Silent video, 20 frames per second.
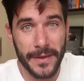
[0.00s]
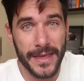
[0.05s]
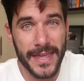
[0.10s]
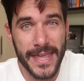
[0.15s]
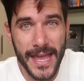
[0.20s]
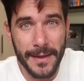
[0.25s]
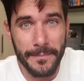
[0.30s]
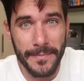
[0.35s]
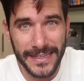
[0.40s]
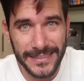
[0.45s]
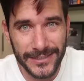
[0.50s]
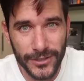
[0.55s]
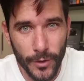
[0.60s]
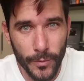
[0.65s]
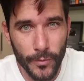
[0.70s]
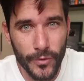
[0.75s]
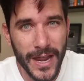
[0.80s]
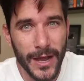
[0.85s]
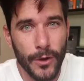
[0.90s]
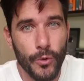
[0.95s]
veía más
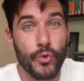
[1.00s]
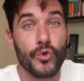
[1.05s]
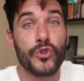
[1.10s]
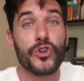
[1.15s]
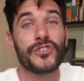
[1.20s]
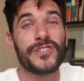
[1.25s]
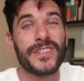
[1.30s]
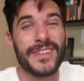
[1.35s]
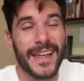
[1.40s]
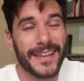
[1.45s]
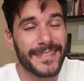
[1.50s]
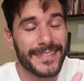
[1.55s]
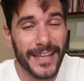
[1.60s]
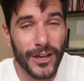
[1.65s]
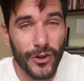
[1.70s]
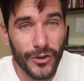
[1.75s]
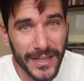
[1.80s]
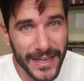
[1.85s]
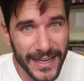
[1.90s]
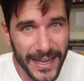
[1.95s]
como una curiosidad
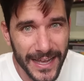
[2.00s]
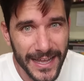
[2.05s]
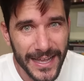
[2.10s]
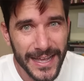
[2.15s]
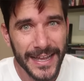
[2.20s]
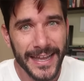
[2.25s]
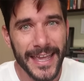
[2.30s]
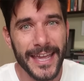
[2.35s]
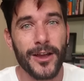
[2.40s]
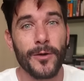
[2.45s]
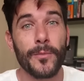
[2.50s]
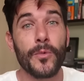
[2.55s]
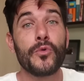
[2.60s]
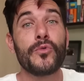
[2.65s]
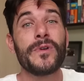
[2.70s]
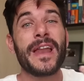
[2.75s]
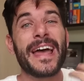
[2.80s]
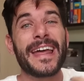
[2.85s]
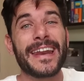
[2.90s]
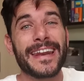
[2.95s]
teórica que como
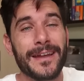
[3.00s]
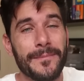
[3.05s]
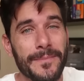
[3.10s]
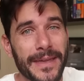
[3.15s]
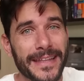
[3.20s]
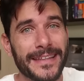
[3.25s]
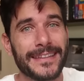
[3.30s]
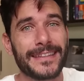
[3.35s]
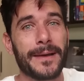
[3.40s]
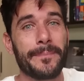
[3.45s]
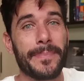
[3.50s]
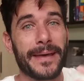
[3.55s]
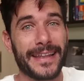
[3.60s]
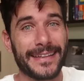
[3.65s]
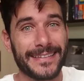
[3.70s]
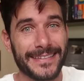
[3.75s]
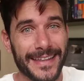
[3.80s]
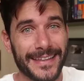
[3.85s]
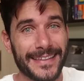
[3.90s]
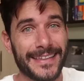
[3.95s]
una herramienta para
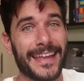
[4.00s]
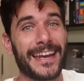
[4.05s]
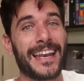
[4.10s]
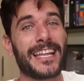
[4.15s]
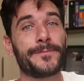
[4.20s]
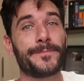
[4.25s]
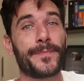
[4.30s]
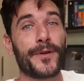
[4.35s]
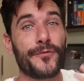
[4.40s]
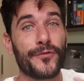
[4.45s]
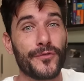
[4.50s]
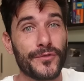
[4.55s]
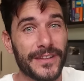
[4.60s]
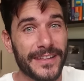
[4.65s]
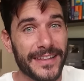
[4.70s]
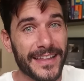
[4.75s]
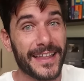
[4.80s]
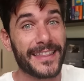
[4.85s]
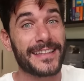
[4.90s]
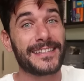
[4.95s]
entender las
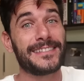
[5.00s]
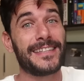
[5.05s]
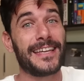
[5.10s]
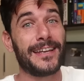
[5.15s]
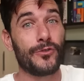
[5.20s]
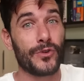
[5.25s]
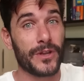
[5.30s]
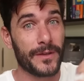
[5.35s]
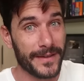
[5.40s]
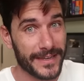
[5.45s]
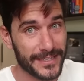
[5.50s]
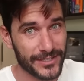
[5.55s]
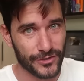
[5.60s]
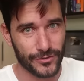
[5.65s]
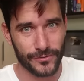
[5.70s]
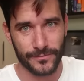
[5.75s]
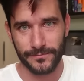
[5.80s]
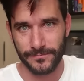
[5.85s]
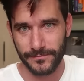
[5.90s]
profundidades del universo